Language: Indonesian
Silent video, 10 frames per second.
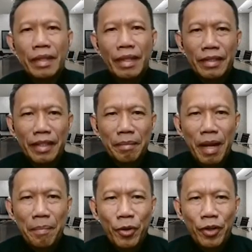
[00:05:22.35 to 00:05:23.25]
Izin
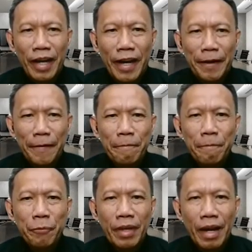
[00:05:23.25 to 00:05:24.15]
melaporkan
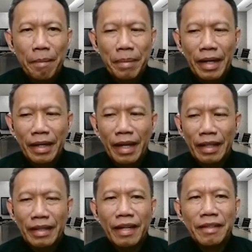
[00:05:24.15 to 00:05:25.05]
apa
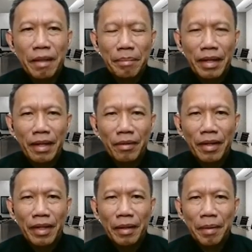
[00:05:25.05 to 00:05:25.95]
yang telah disampaikan
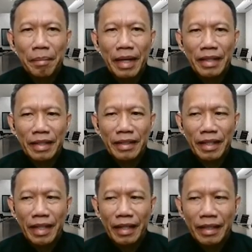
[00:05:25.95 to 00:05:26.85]
oleh Bapak
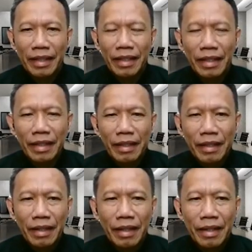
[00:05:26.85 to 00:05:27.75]
Dirjen tadi,
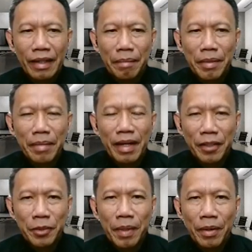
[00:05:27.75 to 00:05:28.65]
eh, kami
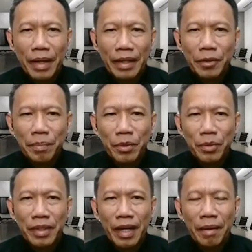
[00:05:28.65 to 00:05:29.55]
menggarisbawahi
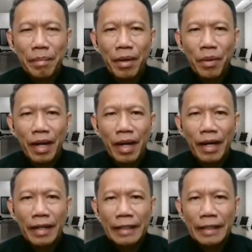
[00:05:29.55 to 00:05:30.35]
sepenuhnya bahwa